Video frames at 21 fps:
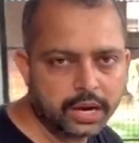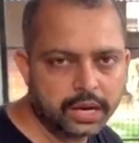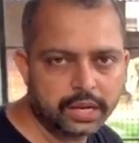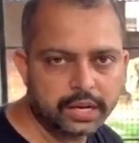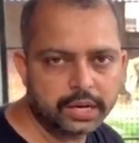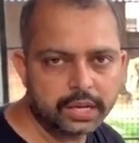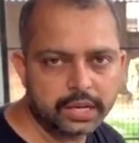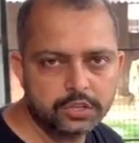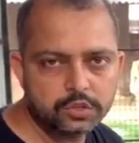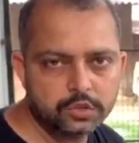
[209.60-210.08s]

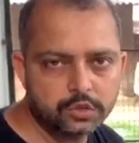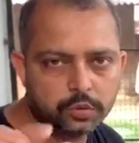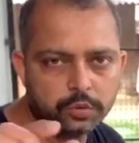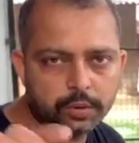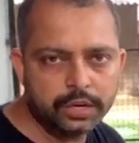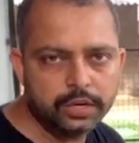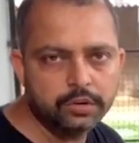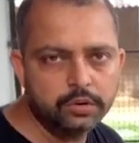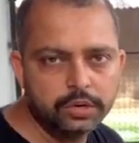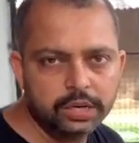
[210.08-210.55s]
करके जो
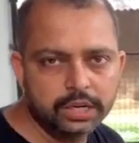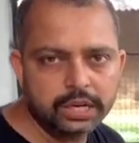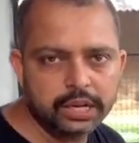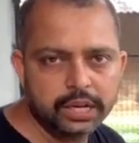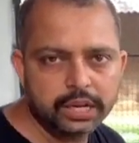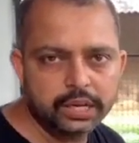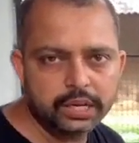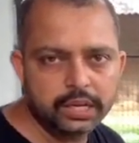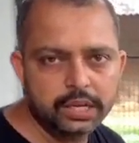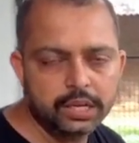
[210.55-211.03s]
वैल्यू
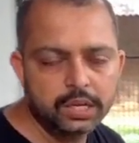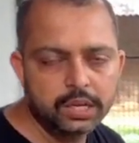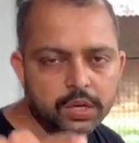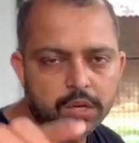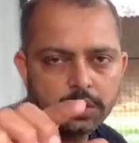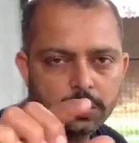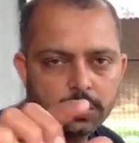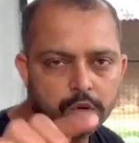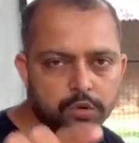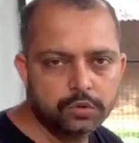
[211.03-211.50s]
निकलेगी
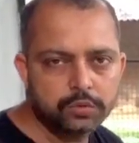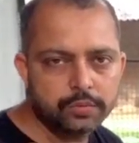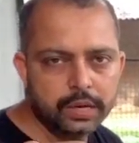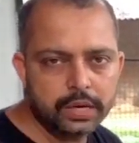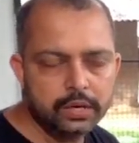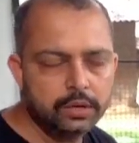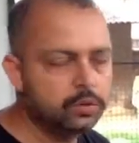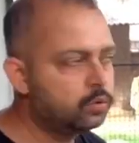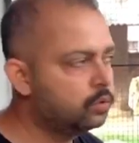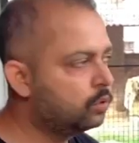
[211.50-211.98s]
उस
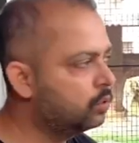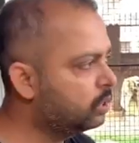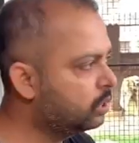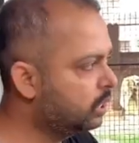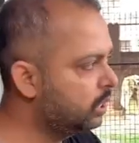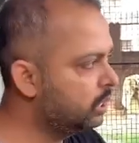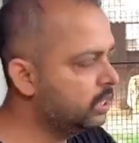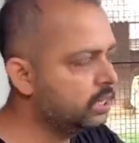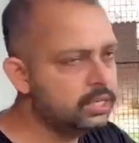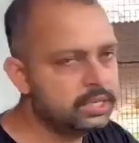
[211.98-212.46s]
वैल्यू को
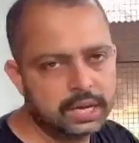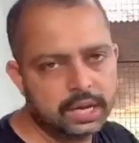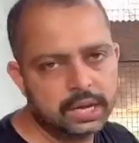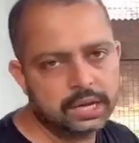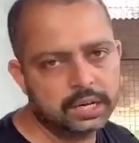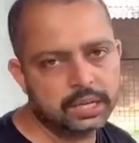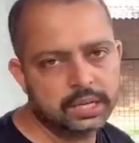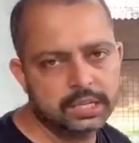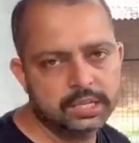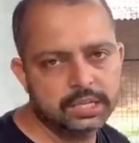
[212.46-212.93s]
3000
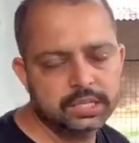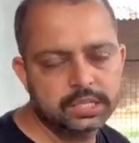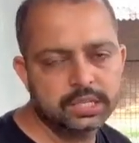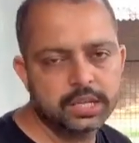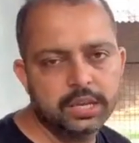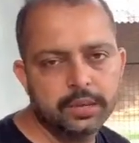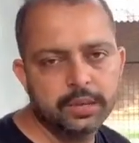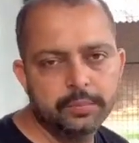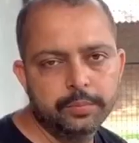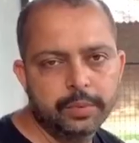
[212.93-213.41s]
हज़ार
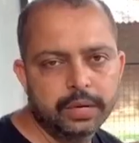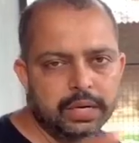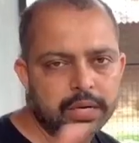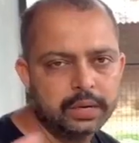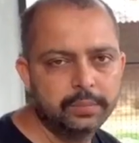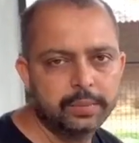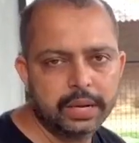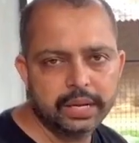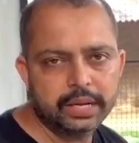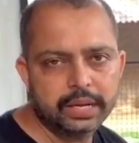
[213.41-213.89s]
से
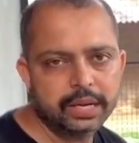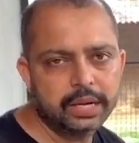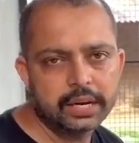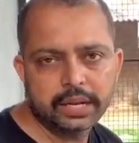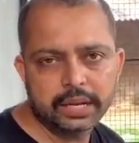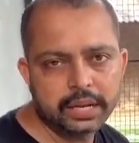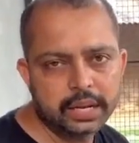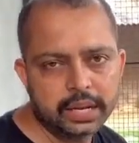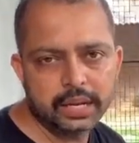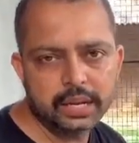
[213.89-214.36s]
मल्टीप्लाई कर
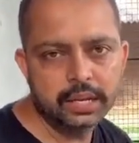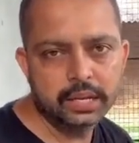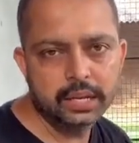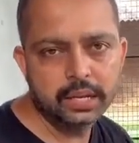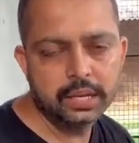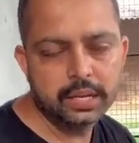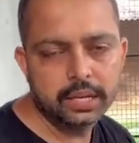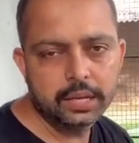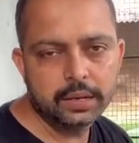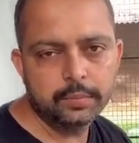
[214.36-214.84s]

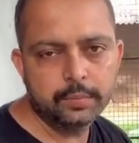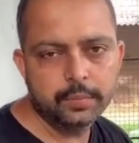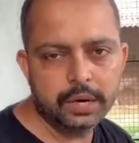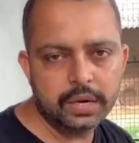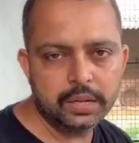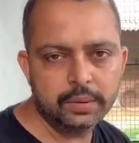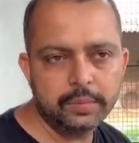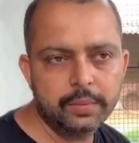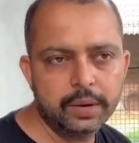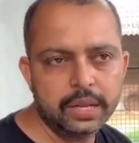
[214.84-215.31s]
लेंगे
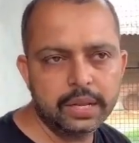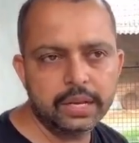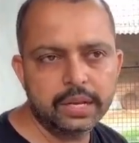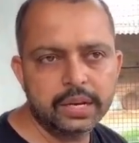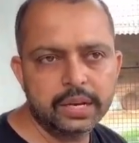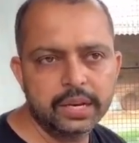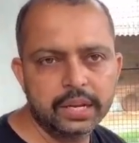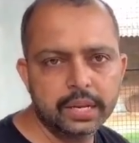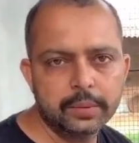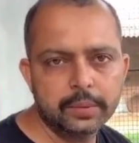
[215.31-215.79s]
मल्टीप्लाई
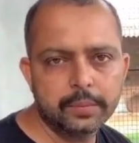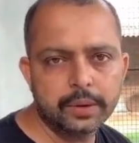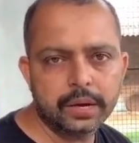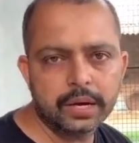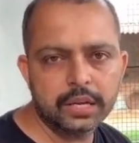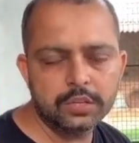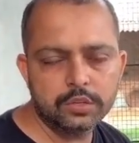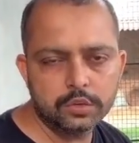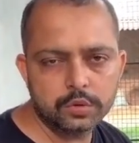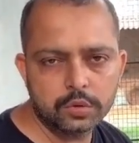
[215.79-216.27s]
करने के
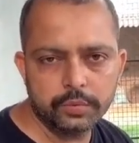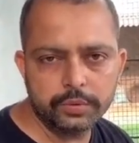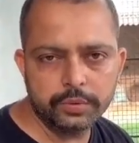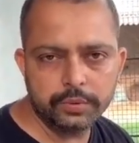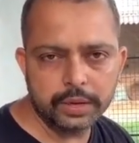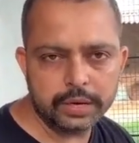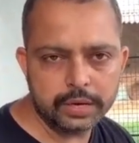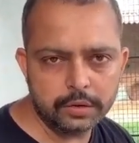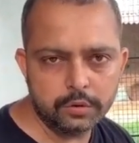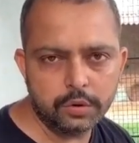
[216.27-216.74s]
बाद जो
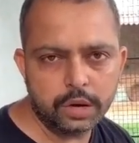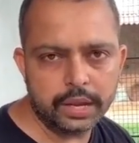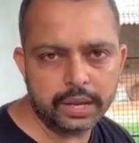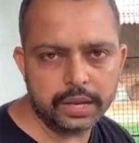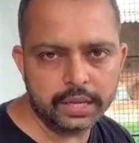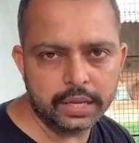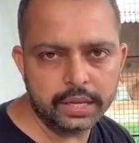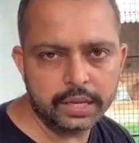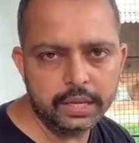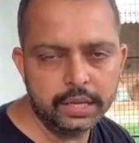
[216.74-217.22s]
भी वैल्यू
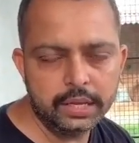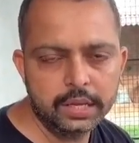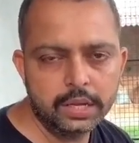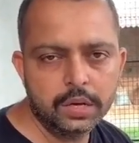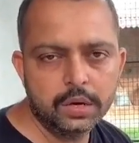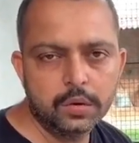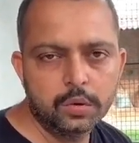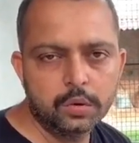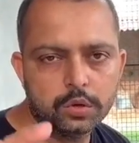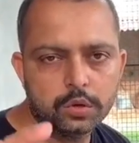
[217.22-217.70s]
आएगी
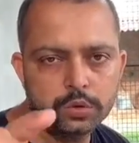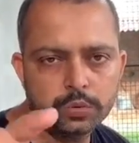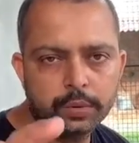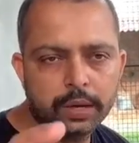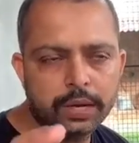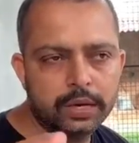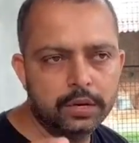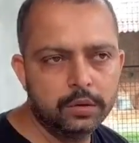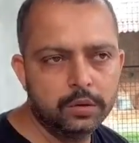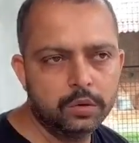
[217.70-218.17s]
उस
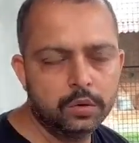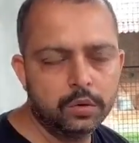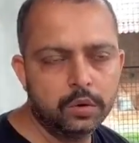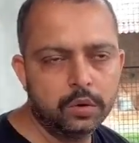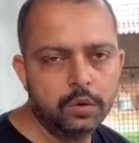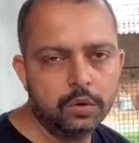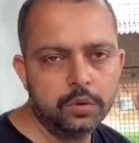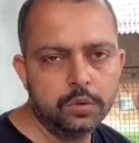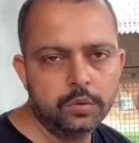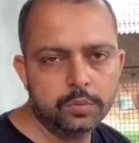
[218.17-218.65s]
वैल्यू
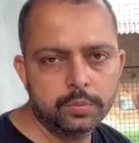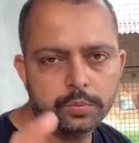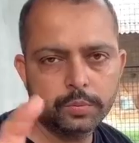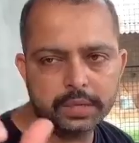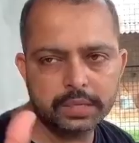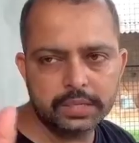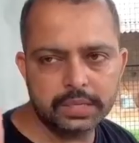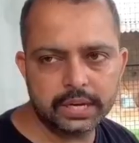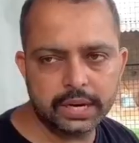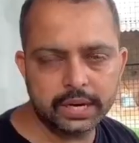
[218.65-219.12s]
को
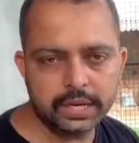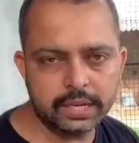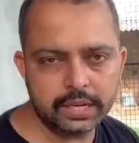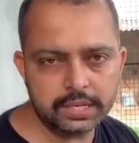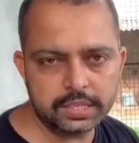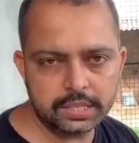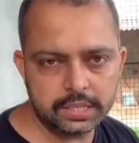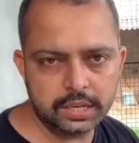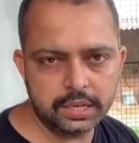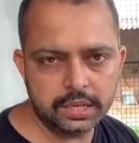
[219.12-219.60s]

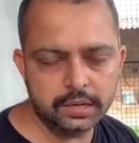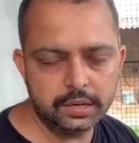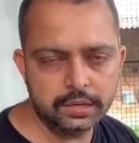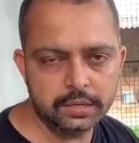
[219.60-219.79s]
परसेंटेज तीन